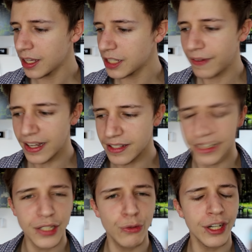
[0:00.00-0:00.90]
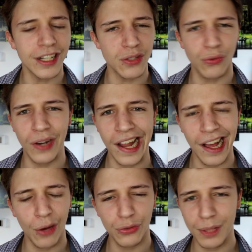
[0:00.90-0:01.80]
ich weiß nicht, das würde das
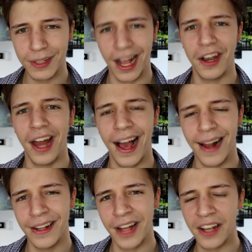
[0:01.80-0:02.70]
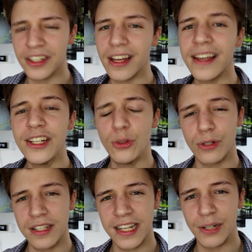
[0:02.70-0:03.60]
Flair auf dem Kanal in eine andere
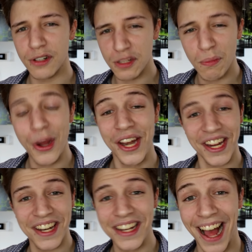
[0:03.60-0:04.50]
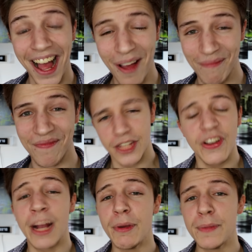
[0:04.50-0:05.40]
Richtung ziehen und das möchte ich nicht haben.
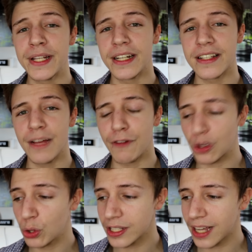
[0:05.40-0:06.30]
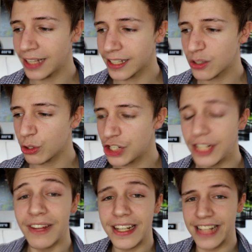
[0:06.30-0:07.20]
Deswegen habe ich mich dann jetzt einfach kurzerhand dazu
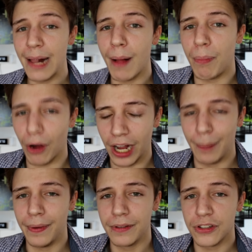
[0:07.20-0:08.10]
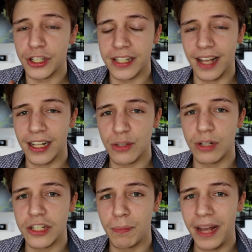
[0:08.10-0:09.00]
entschieden, weil ich selber Bock habe, solche Sachen
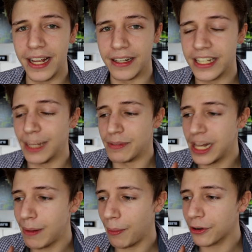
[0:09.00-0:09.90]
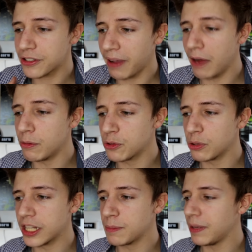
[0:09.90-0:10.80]
zu Let's Playen. Ich habe selber Bock, Skyrim
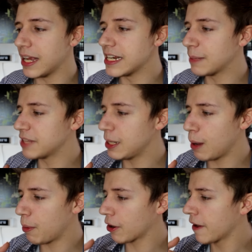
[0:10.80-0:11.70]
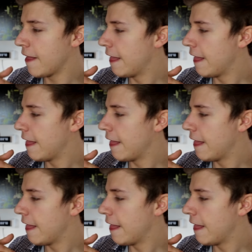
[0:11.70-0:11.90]
zu Let's Playen. Ich habe selber Bock,